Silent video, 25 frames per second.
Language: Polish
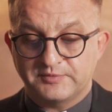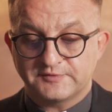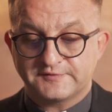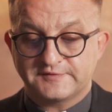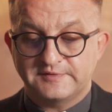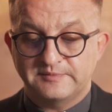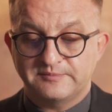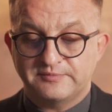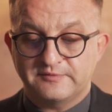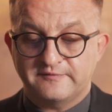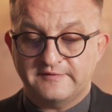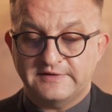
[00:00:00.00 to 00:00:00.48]

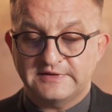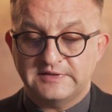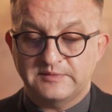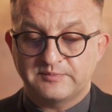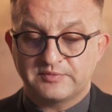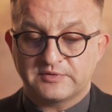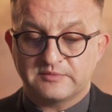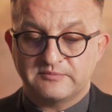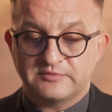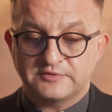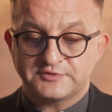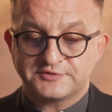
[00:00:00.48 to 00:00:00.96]
postępowanie
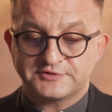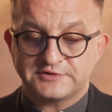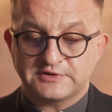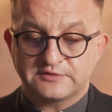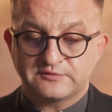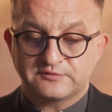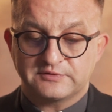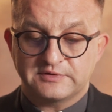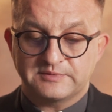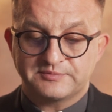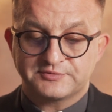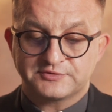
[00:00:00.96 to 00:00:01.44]
proboszcza,
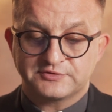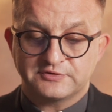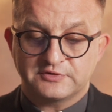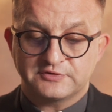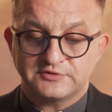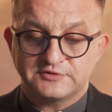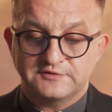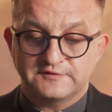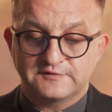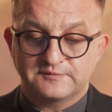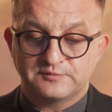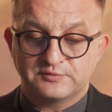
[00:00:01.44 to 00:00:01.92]
które
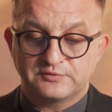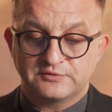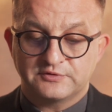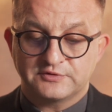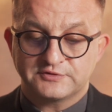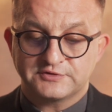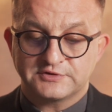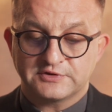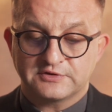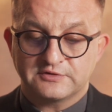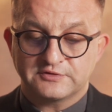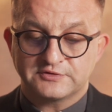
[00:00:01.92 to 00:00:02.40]
przynosi
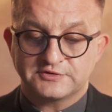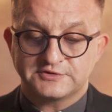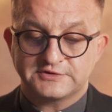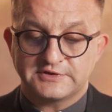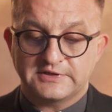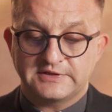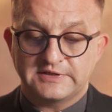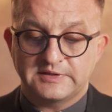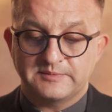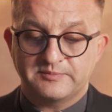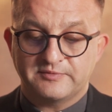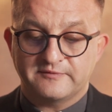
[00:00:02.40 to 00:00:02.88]
wspólnocie
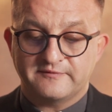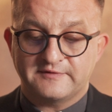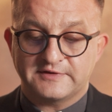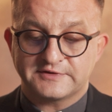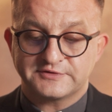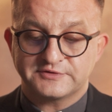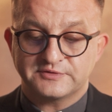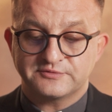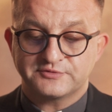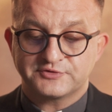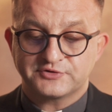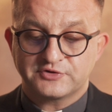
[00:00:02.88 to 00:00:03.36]
kościelnej
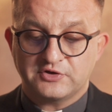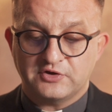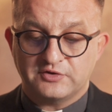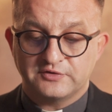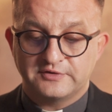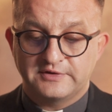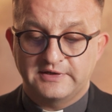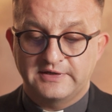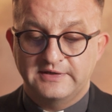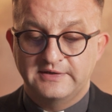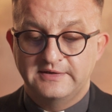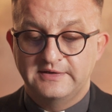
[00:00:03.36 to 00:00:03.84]
poważną
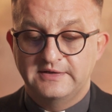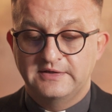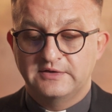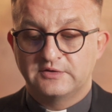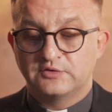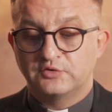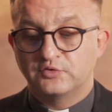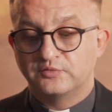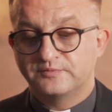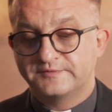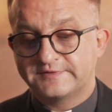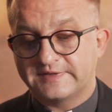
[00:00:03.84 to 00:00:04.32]
szkodę
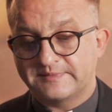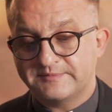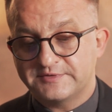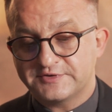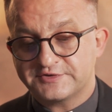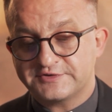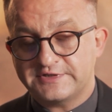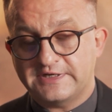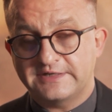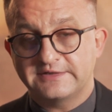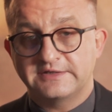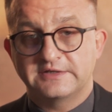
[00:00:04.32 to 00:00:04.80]
lub
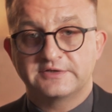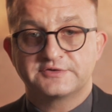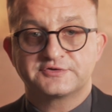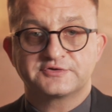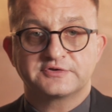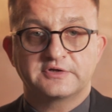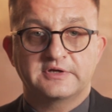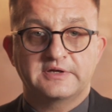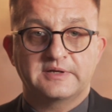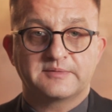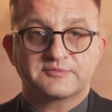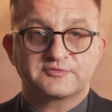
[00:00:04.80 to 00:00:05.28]
zamieszanie,
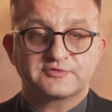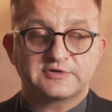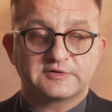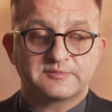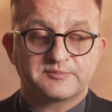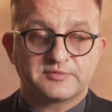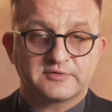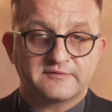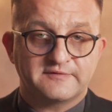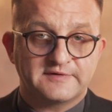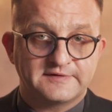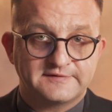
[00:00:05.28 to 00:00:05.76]
czyli na
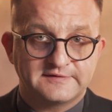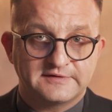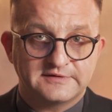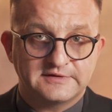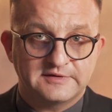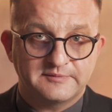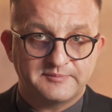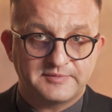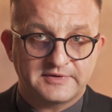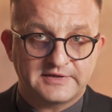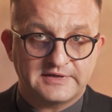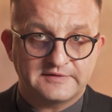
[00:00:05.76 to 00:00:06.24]
przykład
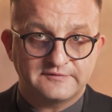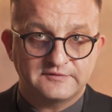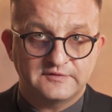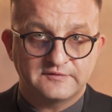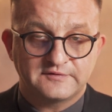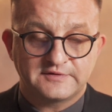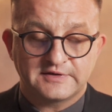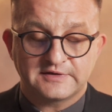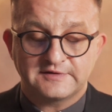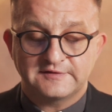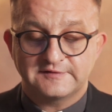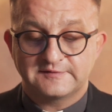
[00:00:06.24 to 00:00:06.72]
prowadzenie
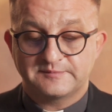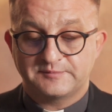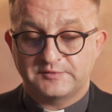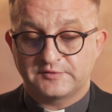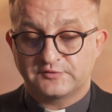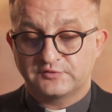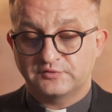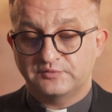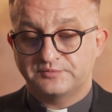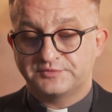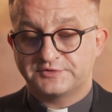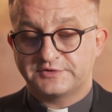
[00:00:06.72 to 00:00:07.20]
parafii w taki
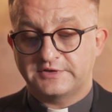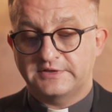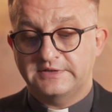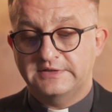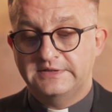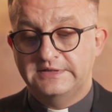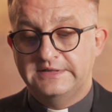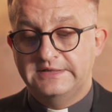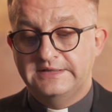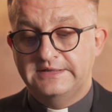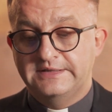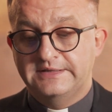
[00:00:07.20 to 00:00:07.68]
sposób, że
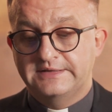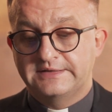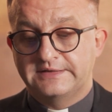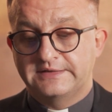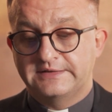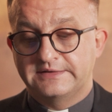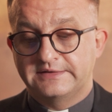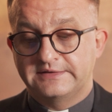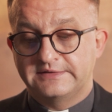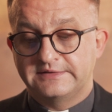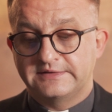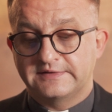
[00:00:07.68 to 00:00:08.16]

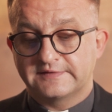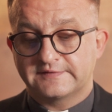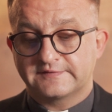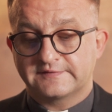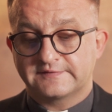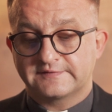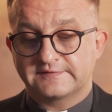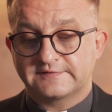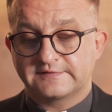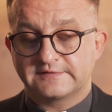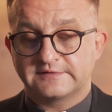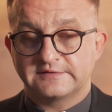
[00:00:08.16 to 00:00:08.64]
y,
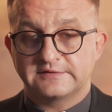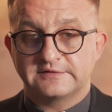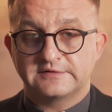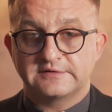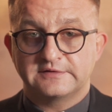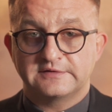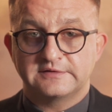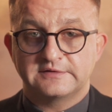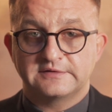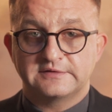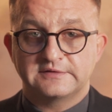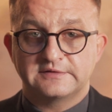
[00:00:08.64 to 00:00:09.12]
jest y,
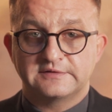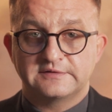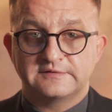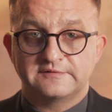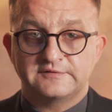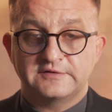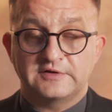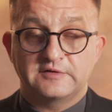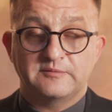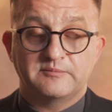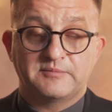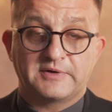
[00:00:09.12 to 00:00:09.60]

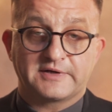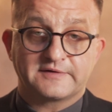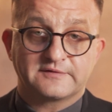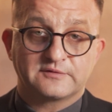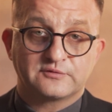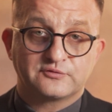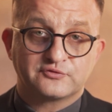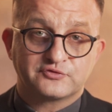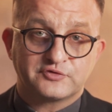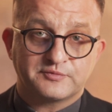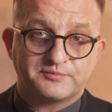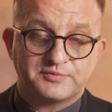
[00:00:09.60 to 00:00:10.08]
w niej
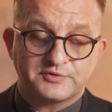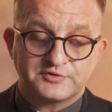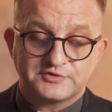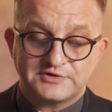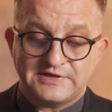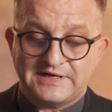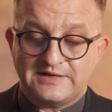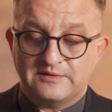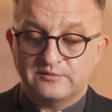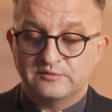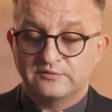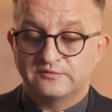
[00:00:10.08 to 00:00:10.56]
bardzo dużo
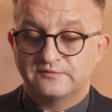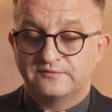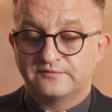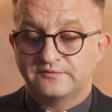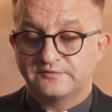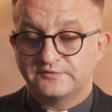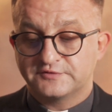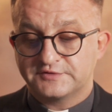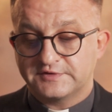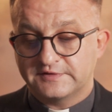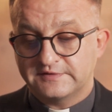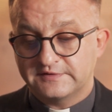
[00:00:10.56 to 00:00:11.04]

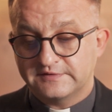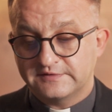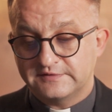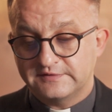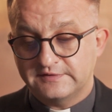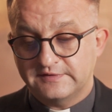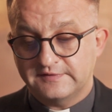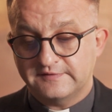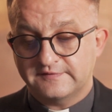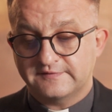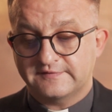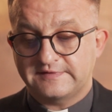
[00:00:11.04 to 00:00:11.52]
podziałów, że
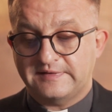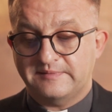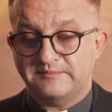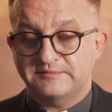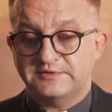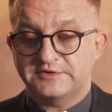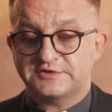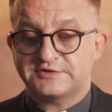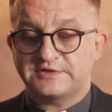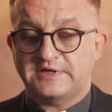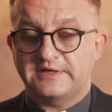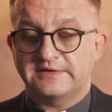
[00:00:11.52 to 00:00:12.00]
jest
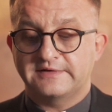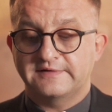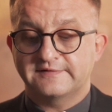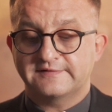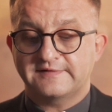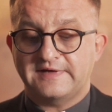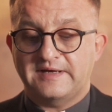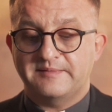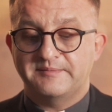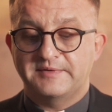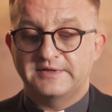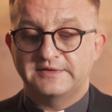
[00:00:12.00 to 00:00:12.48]
zamieszanie,
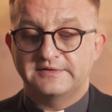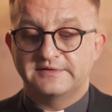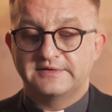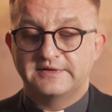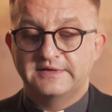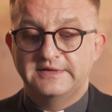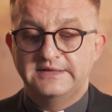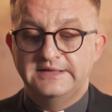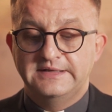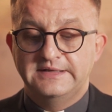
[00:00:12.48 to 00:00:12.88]
zamęt.